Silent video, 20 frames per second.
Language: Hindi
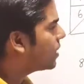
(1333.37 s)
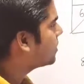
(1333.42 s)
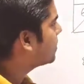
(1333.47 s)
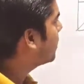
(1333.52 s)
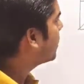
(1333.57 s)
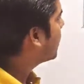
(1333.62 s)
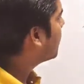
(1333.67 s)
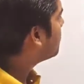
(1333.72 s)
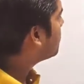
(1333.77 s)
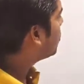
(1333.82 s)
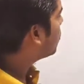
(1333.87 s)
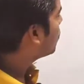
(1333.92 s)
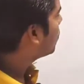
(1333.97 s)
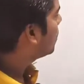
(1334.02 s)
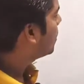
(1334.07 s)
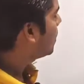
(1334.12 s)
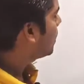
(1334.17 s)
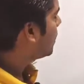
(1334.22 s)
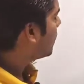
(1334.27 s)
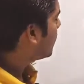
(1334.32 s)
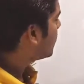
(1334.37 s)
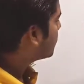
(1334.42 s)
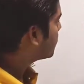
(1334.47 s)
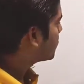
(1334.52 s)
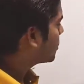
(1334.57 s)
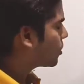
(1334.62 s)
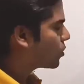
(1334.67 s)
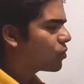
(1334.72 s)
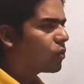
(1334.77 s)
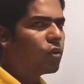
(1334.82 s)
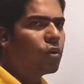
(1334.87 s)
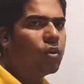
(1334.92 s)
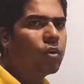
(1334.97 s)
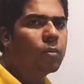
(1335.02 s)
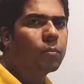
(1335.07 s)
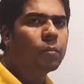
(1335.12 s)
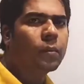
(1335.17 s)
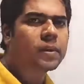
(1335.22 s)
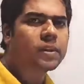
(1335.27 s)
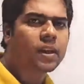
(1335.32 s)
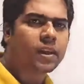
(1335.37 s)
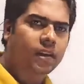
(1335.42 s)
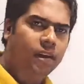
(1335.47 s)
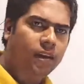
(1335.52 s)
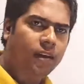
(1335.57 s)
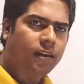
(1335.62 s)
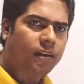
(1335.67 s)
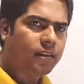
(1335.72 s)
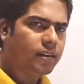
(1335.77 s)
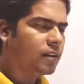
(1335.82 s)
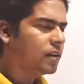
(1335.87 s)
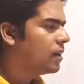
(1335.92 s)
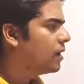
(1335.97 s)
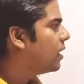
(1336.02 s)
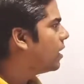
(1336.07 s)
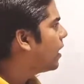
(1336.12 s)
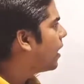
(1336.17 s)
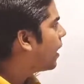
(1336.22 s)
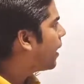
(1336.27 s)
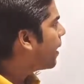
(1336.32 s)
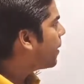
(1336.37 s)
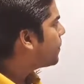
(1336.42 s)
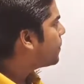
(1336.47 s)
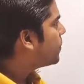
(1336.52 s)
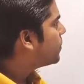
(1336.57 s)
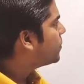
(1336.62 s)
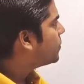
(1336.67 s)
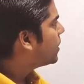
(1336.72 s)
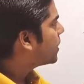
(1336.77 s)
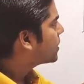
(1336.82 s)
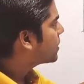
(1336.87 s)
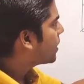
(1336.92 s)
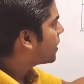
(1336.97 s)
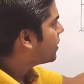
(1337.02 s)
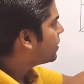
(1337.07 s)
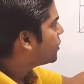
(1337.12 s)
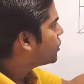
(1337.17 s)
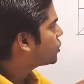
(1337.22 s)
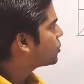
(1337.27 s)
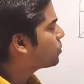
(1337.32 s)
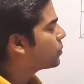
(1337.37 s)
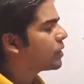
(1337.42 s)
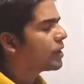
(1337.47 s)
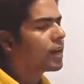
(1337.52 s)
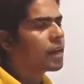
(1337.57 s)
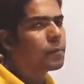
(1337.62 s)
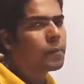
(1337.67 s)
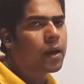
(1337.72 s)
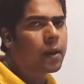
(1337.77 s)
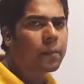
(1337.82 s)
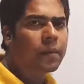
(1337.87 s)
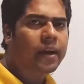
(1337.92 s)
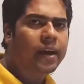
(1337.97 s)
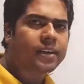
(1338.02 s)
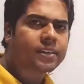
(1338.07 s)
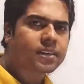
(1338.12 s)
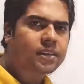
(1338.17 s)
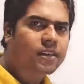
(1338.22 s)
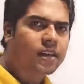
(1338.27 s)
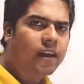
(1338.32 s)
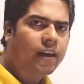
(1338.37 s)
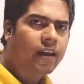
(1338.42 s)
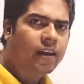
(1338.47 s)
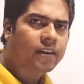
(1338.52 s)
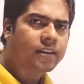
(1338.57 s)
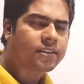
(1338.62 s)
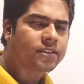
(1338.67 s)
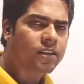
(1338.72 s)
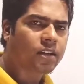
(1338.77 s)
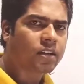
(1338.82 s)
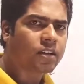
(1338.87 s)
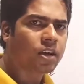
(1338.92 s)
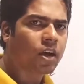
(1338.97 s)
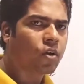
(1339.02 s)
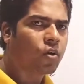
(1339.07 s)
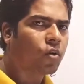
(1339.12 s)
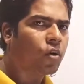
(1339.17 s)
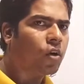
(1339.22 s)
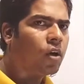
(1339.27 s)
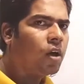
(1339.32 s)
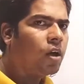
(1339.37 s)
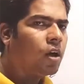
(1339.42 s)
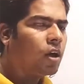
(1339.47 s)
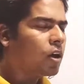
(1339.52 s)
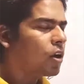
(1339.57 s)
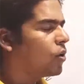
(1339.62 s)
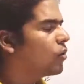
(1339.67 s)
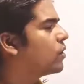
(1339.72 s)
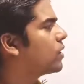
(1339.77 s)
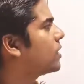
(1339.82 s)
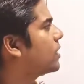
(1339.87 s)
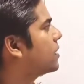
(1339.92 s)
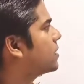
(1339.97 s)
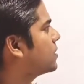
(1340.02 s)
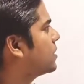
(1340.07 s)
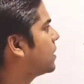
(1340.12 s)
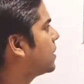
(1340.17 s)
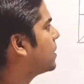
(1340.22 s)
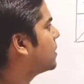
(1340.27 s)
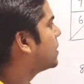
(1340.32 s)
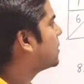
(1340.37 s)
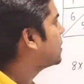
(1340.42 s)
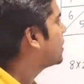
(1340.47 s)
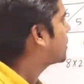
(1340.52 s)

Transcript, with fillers: अंदर हम लोग आंसर को पता कर लिए अब देखते हैं इस फिगर में हम कैसे टेंगल की संख्या को काउंट करते हैं